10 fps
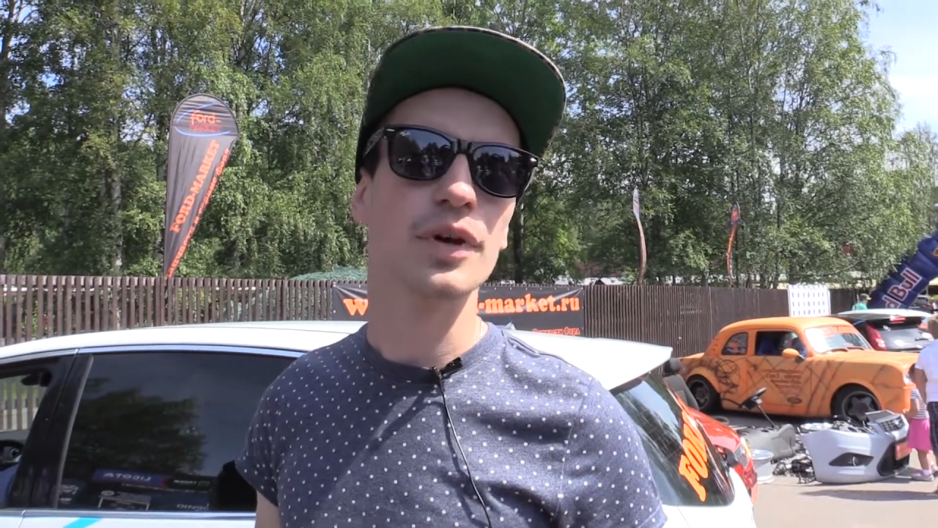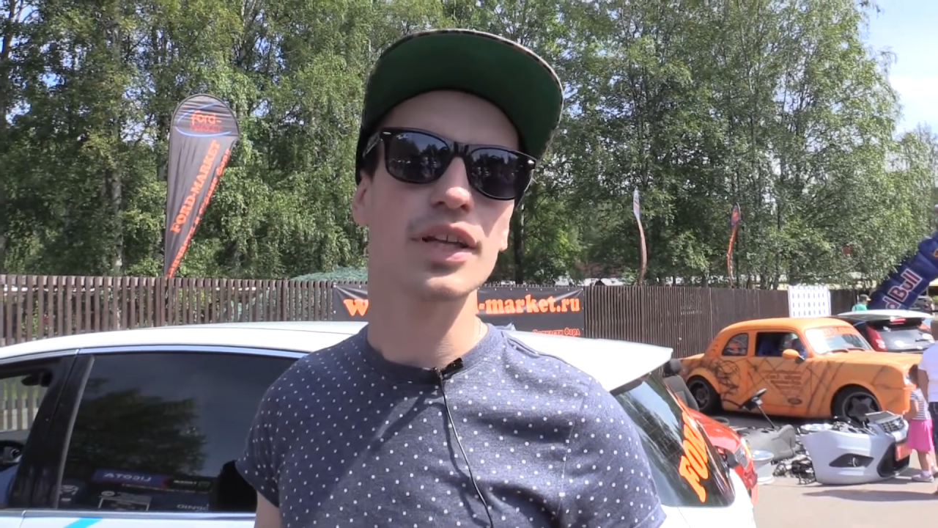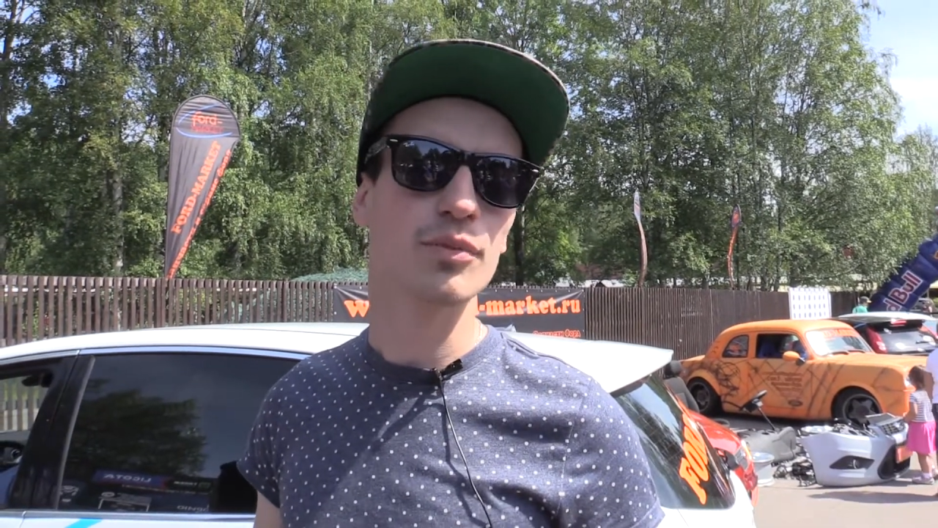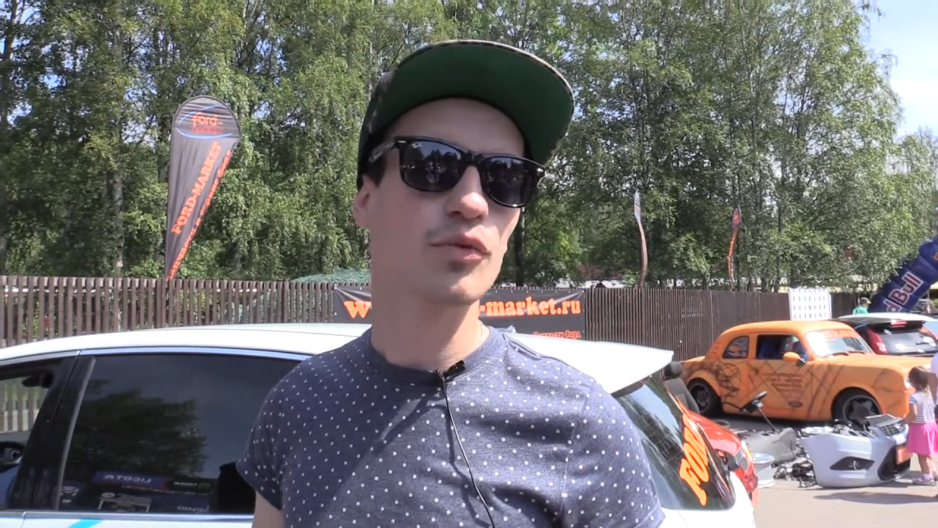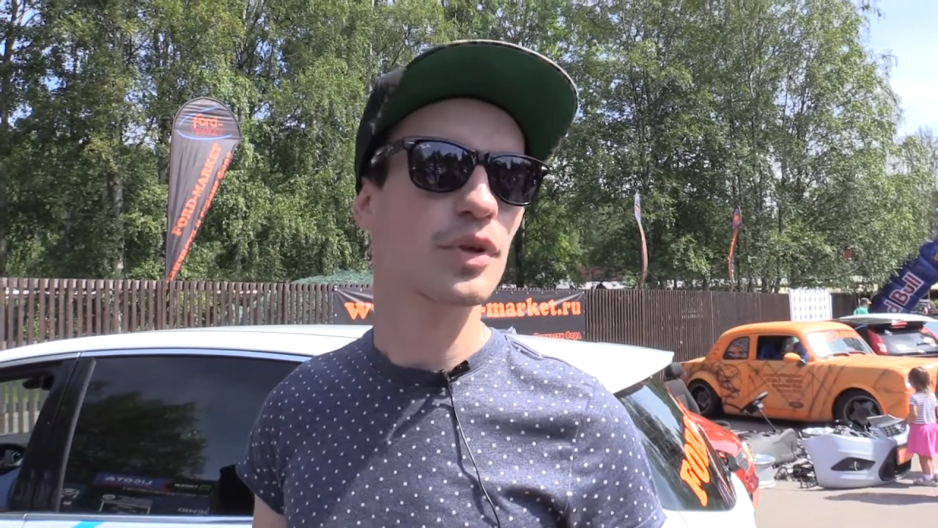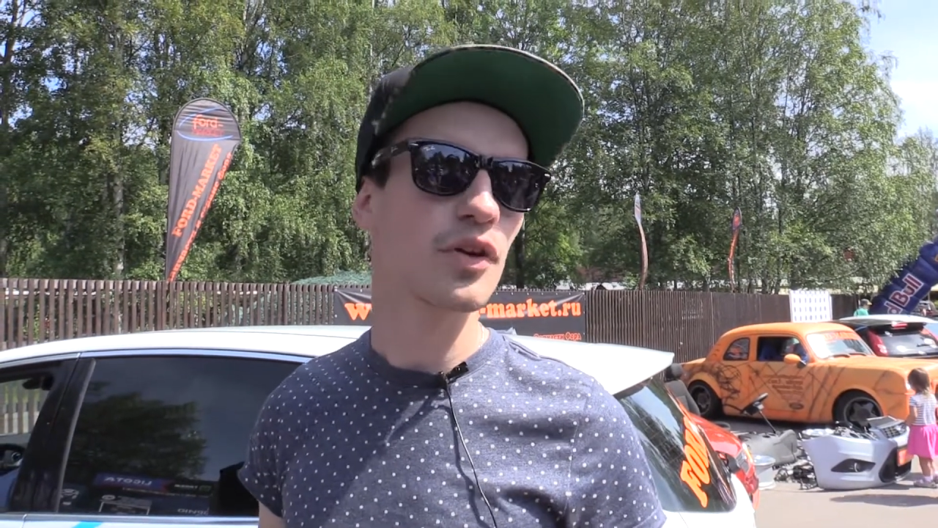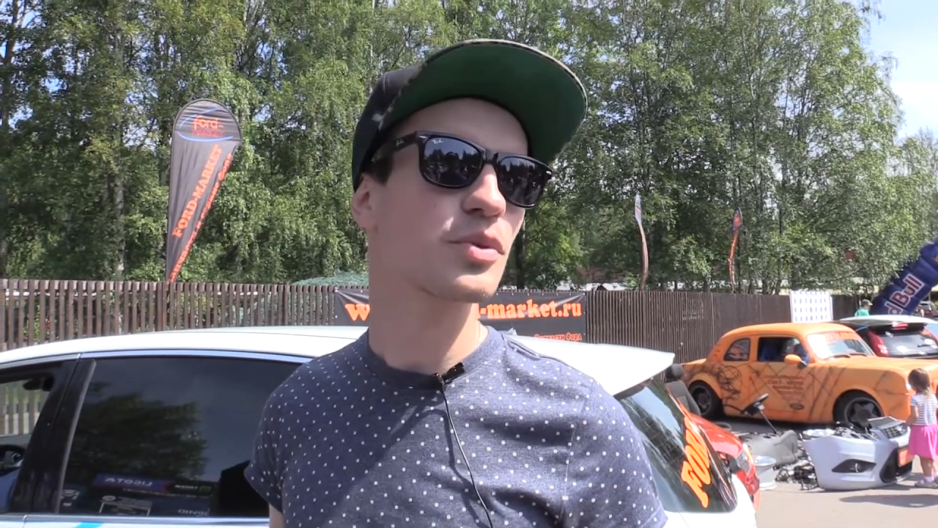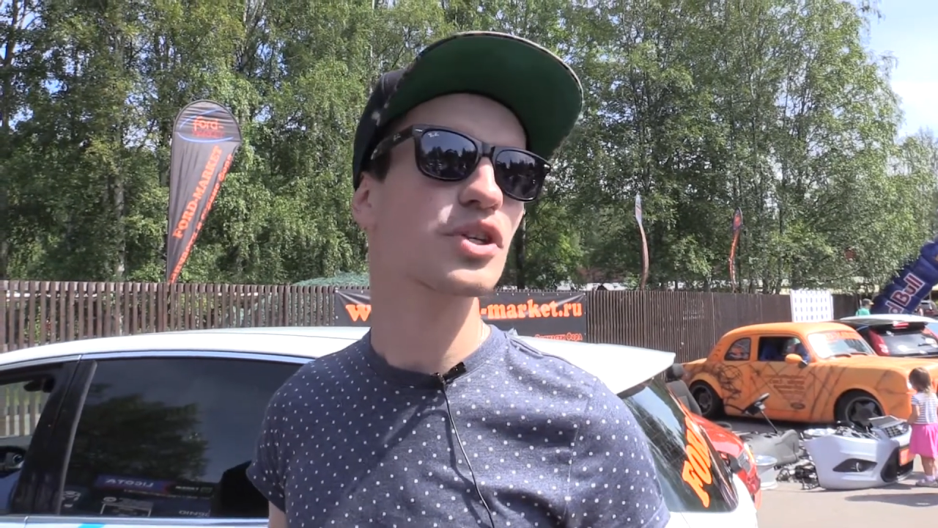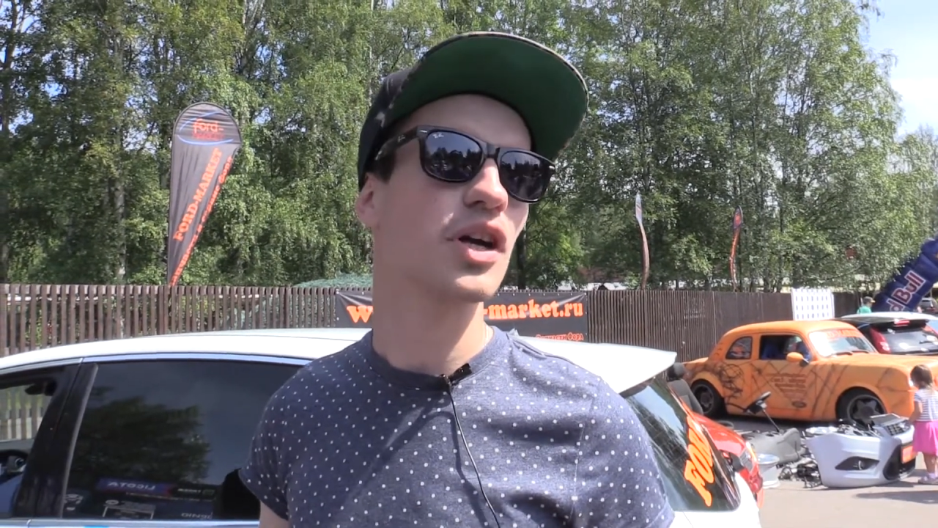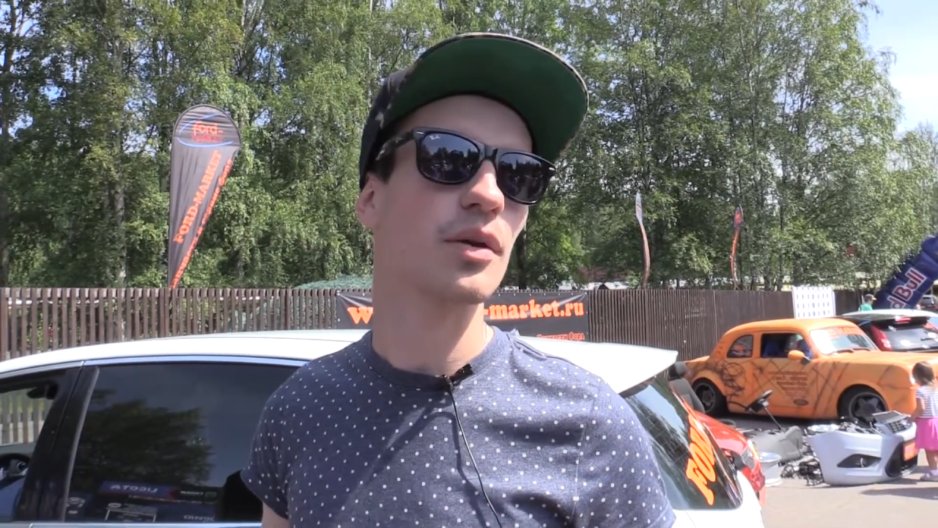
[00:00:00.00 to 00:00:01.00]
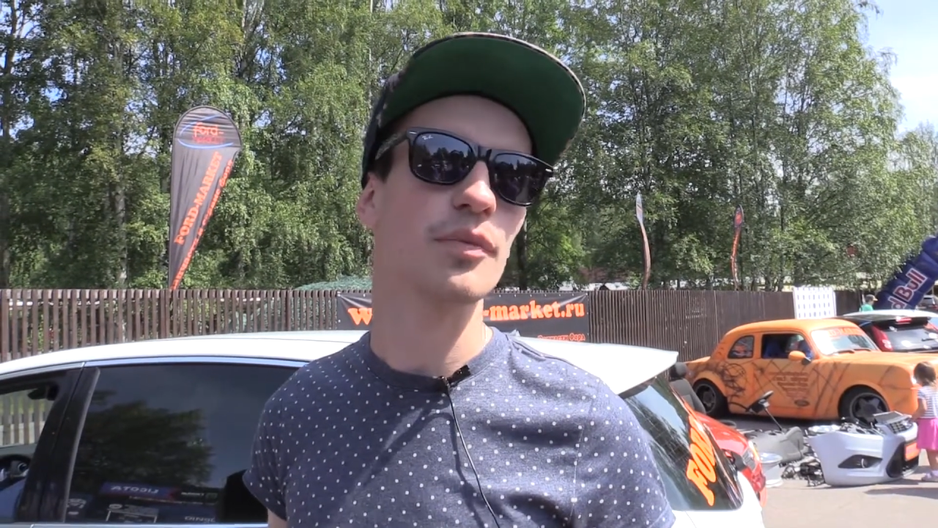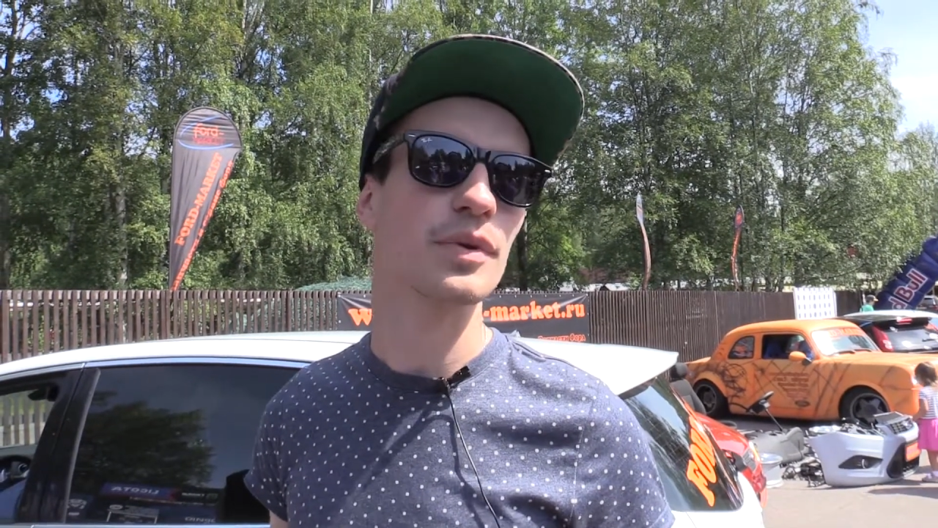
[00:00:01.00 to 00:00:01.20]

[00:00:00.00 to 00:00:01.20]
поэтому мне вообще, как бы,